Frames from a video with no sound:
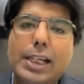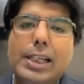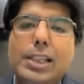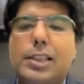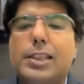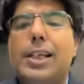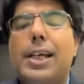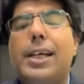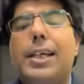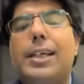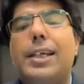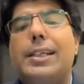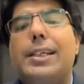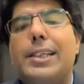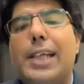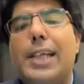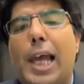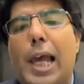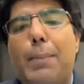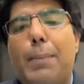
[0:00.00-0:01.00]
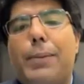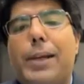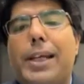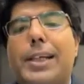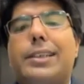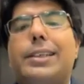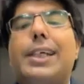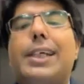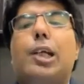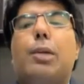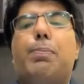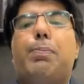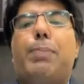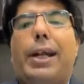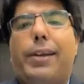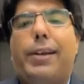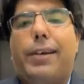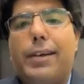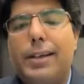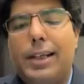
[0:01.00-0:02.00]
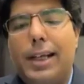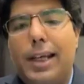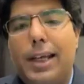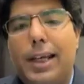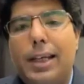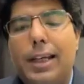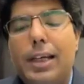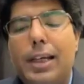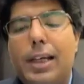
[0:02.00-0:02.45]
इसका एक एग्ज़ाम का एक सेट पैटर्न है